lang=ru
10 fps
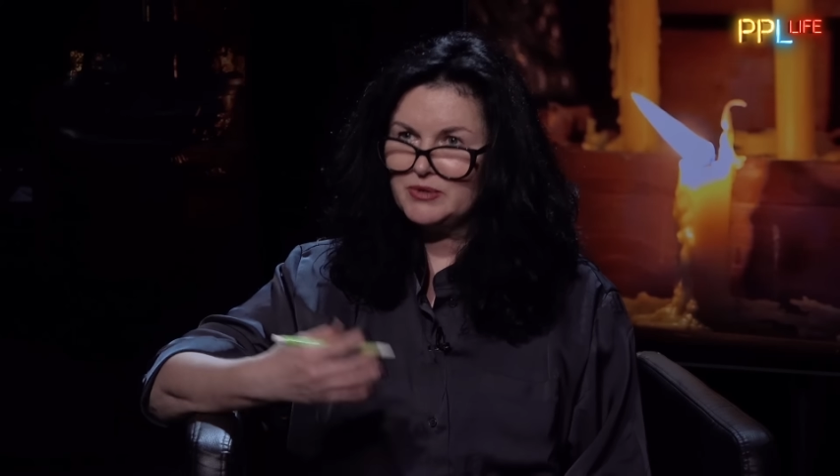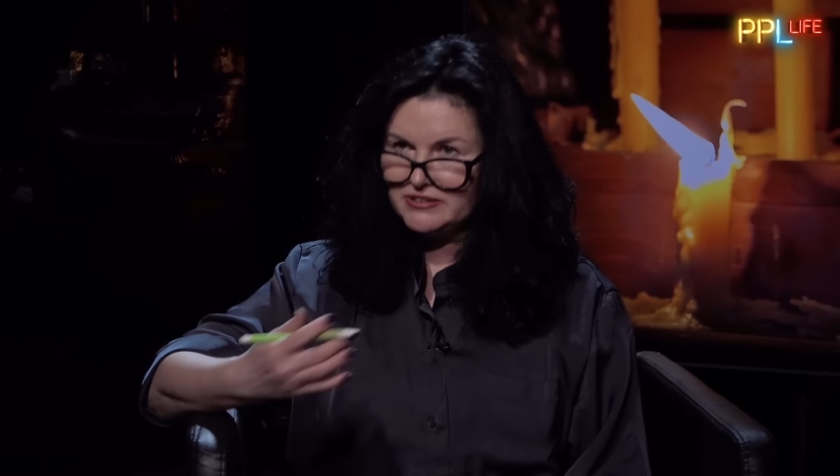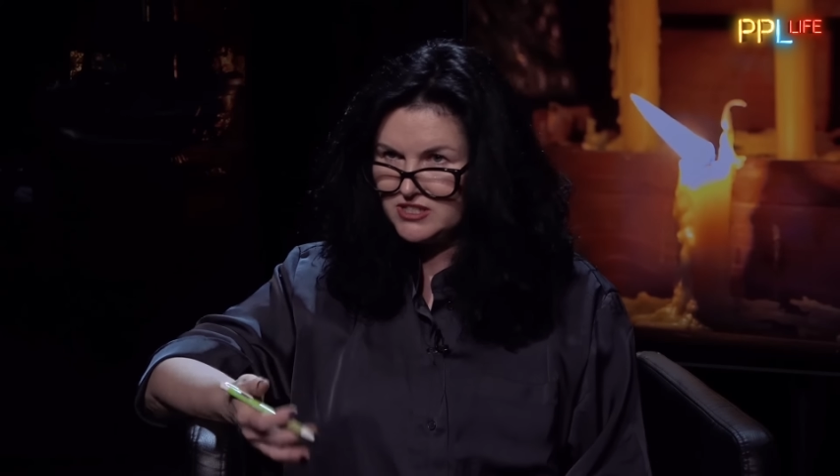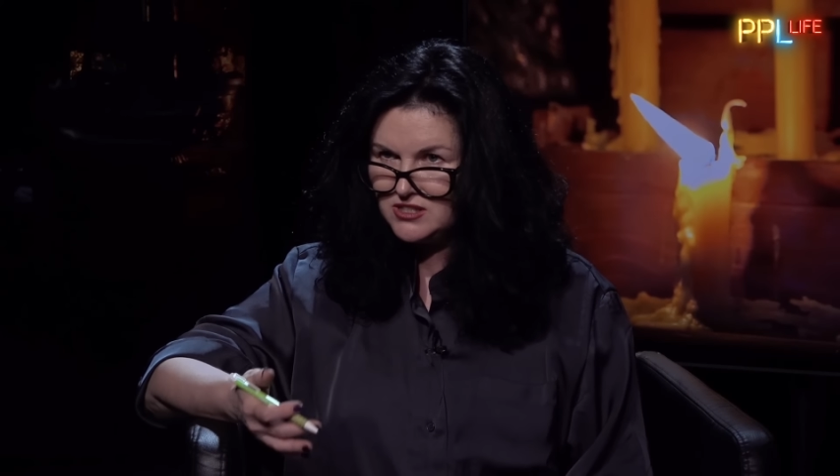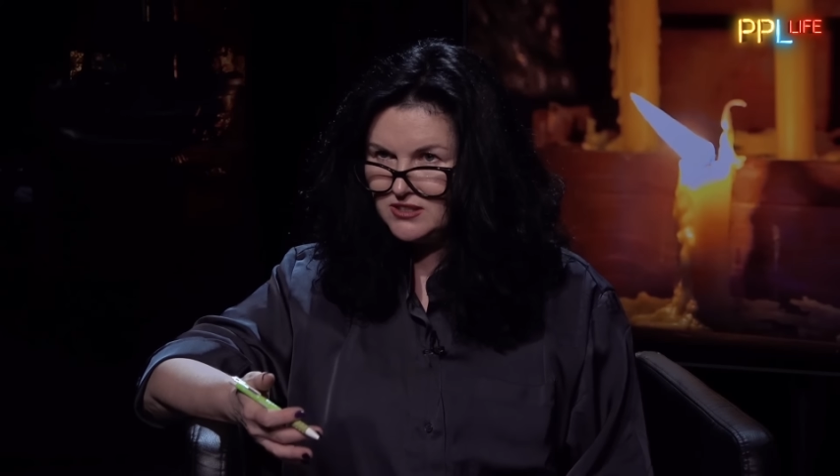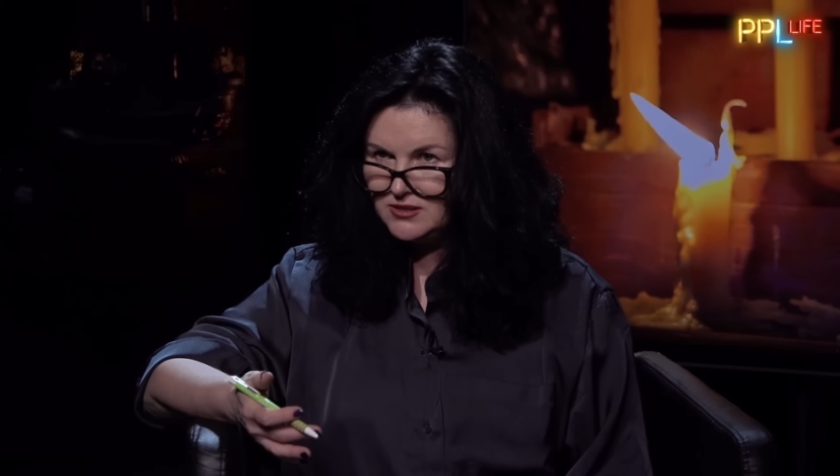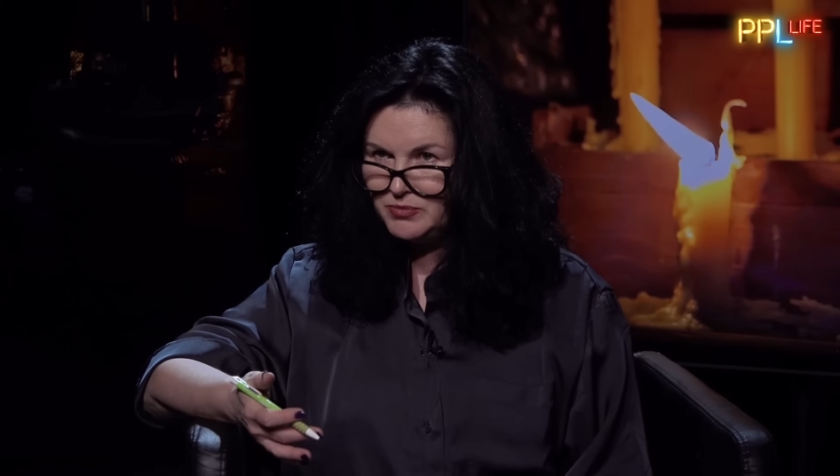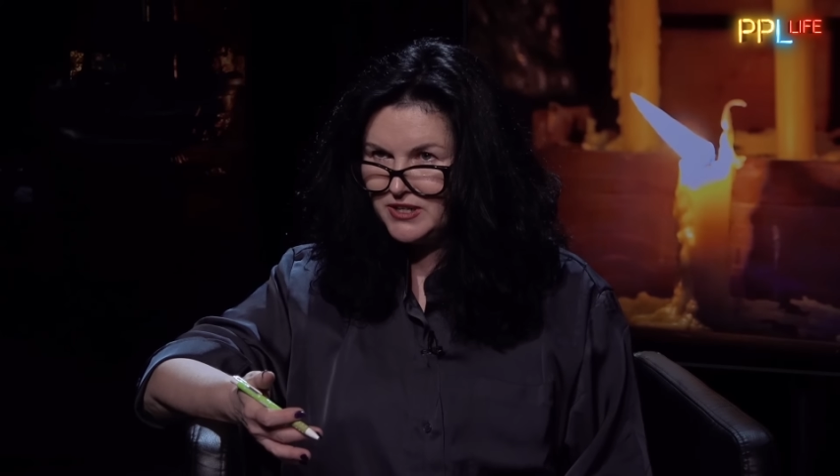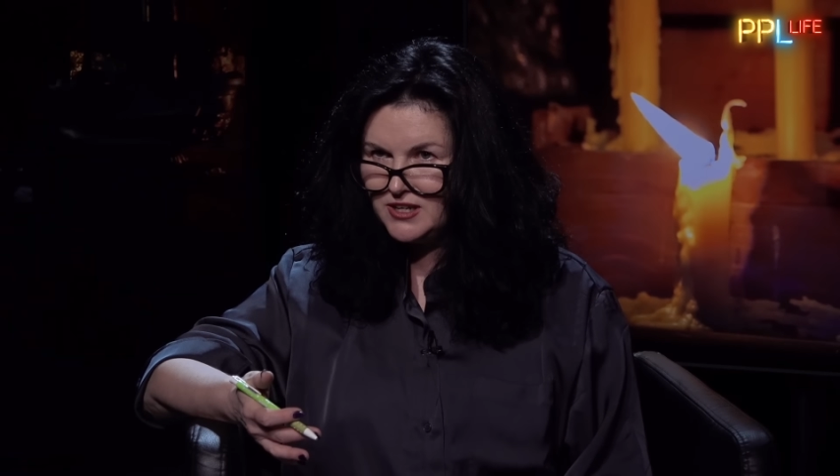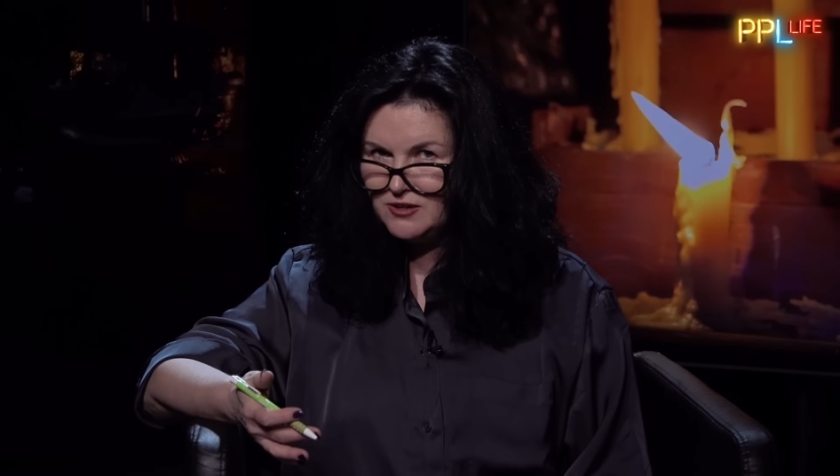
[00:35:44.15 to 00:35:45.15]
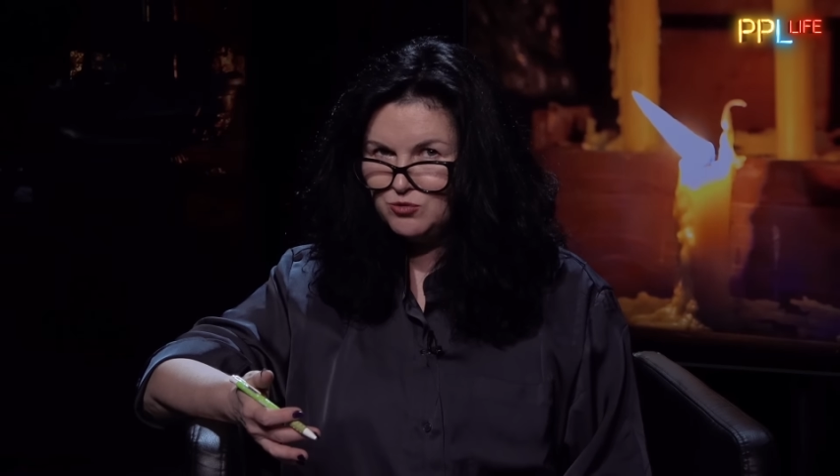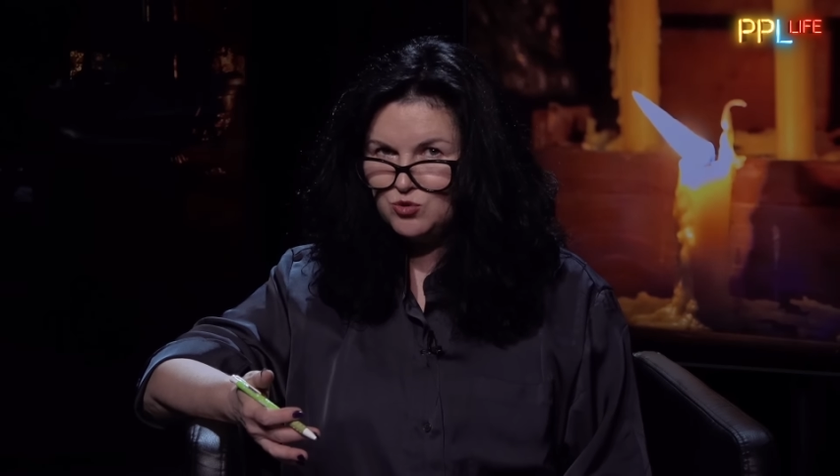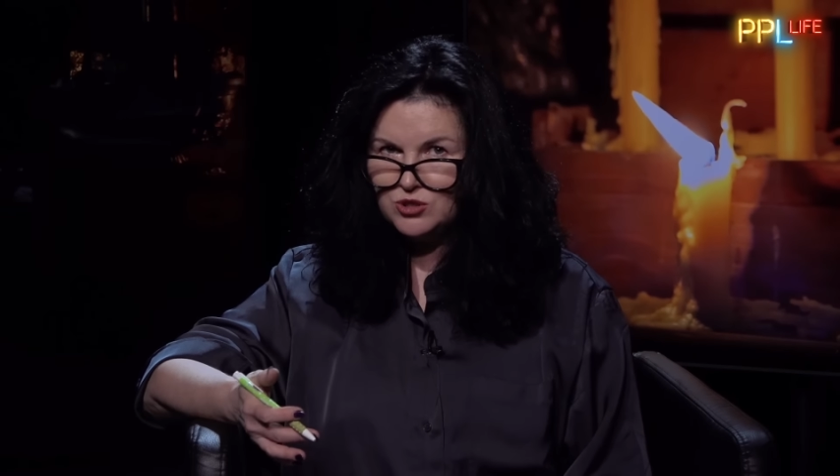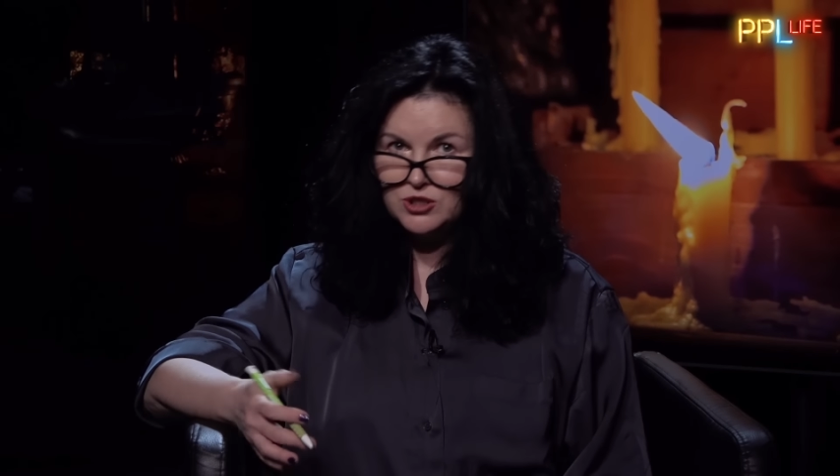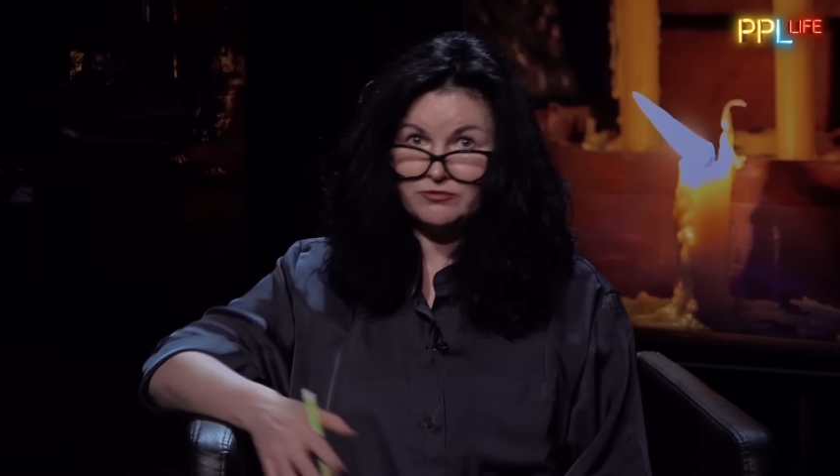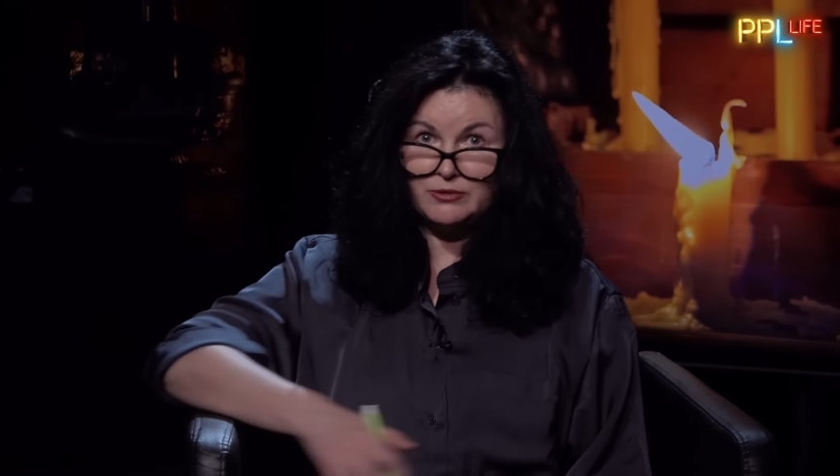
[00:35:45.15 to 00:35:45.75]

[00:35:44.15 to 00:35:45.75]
провести переговоры,